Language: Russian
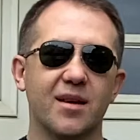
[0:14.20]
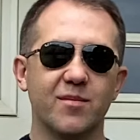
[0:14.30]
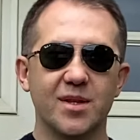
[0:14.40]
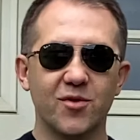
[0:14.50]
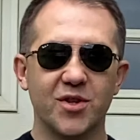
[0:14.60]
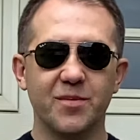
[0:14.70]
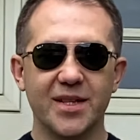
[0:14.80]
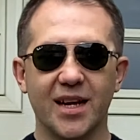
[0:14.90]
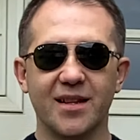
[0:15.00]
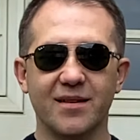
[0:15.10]
Было бы очень
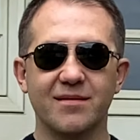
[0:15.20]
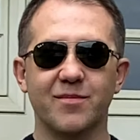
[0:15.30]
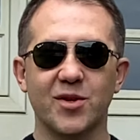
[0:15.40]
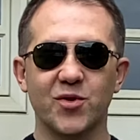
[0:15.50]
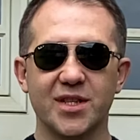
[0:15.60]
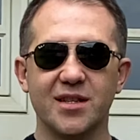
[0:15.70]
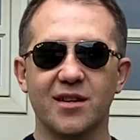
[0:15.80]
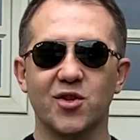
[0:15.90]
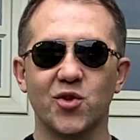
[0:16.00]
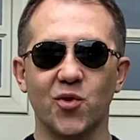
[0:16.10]
банально пошутить,
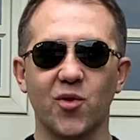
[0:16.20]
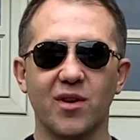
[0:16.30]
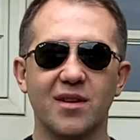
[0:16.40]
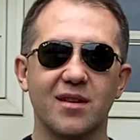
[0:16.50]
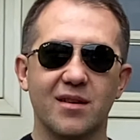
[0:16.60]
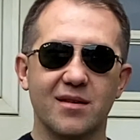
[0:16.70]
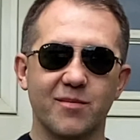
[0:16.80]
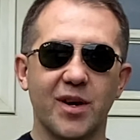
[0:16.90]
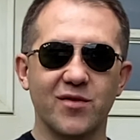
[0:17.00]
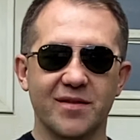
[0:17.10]
что
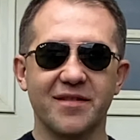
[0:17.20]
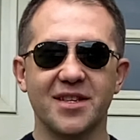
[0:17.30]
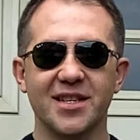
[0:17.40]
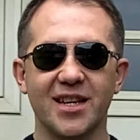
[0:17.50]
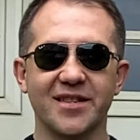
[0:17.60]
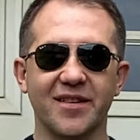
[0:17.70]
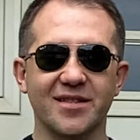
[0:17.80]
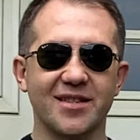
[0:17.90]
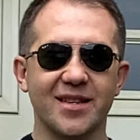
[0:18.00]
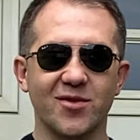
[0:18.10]
пауза две недели
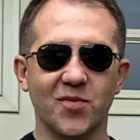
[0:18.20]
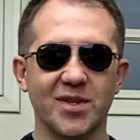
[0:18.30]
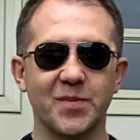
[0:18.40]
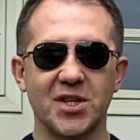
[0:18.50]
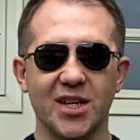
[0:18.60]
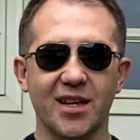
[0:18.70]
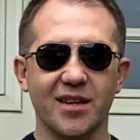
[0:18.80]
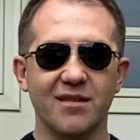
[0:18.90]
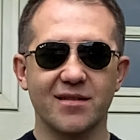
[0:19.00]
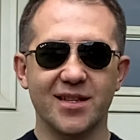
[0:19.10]
связана с тем, что мы
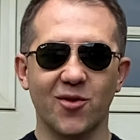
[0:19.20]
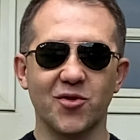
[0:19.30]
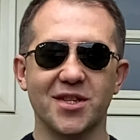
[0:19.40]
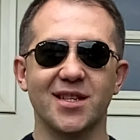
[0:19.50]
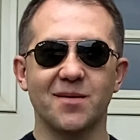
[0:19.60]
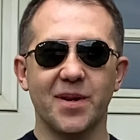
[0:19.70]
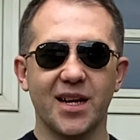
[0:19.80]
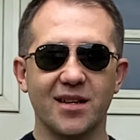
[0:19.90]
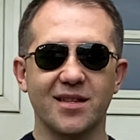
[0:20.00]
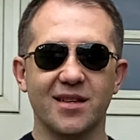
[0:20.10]
спешили закончить наш
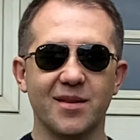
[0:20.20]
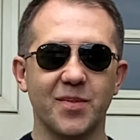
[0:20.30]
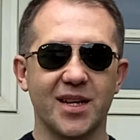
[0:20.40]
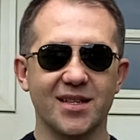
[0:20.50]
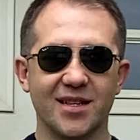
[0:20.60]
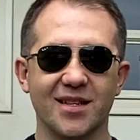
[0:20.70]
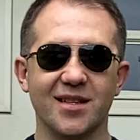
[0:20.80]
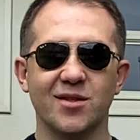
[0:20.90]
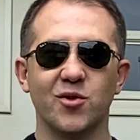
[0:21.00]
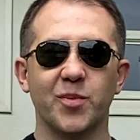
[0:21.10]
проект и показать
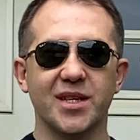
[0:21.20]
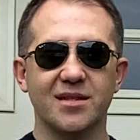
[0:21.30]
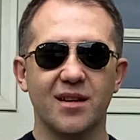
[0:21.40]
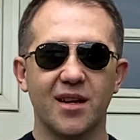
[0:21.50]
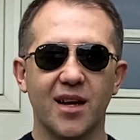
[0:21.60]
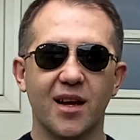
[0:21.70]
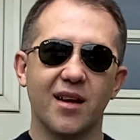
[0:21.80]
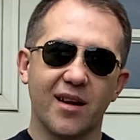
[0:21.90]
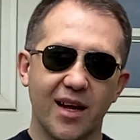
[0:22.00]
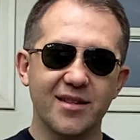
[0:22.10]
этот сюрприз.
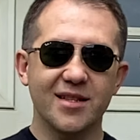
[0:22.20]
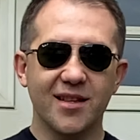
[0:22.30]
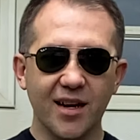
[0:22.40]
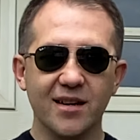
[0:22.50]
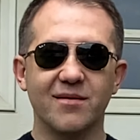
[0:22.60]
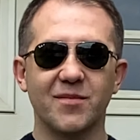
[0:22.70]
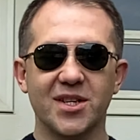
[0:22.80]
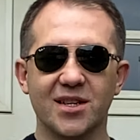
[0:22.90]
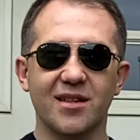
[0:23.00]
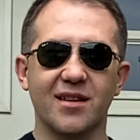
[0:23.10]
Это не так.
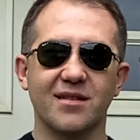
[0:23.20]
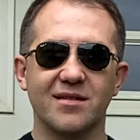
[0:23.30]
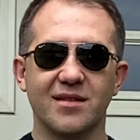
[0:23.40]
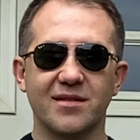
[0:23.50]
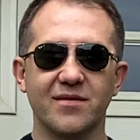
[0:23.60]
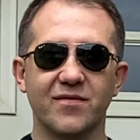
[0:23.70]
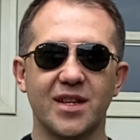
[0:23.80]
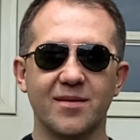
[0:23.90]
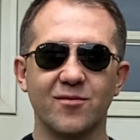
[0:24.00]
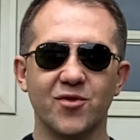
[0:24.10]
Машина э, в
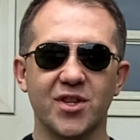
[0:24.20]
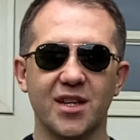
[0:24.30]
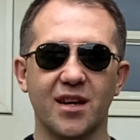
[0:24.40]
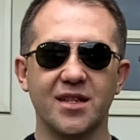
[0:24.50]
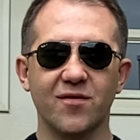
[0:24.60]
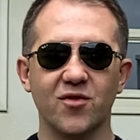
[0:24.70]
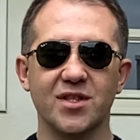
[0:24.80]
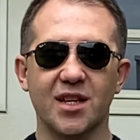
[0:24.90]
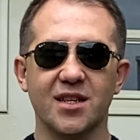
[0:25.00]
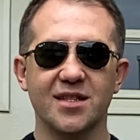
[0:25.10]
данном случае одного
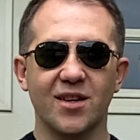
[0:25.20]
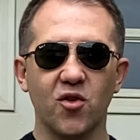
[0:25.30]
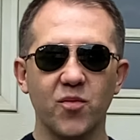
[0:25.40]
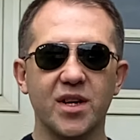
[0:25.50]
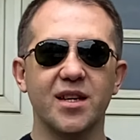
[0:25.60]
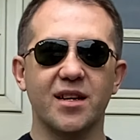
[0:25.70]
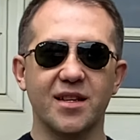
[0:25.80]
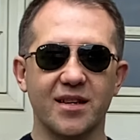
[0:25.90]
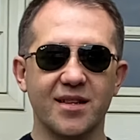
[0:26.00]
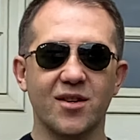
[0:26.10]
из наших знакомых, я о
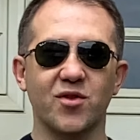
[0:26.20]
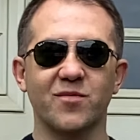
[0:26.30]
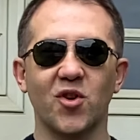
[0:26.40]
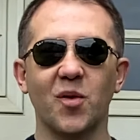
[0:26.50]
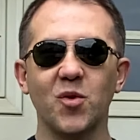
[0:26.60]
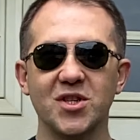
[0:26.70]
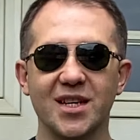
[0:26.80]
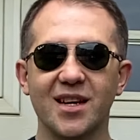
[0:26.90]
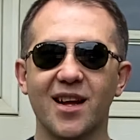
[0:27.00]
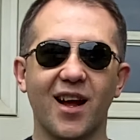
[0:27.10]
ней расскажу немного
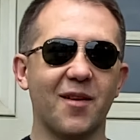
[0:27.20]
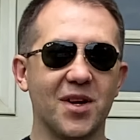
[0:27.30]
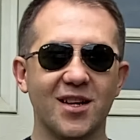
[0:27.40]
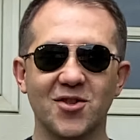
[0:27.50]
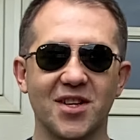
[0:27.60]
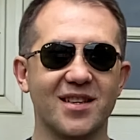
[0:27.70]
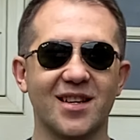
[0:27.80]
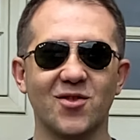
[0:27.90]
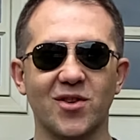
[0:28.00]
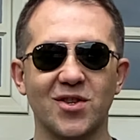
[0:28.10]
позже, а пока что я
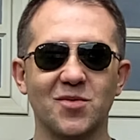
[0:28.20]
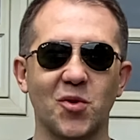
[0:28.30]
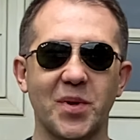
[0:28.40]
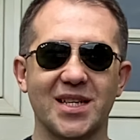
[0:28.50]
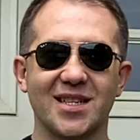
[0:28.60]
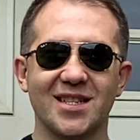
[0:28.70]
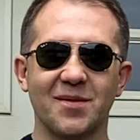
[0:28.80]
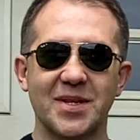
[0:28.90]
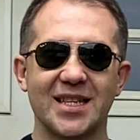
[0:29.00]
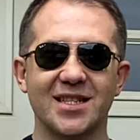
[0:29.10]
расскажу о том, что
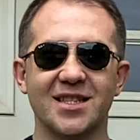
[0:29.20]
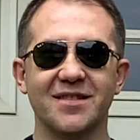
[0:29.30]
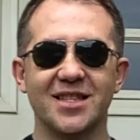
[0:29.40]
происходило последние две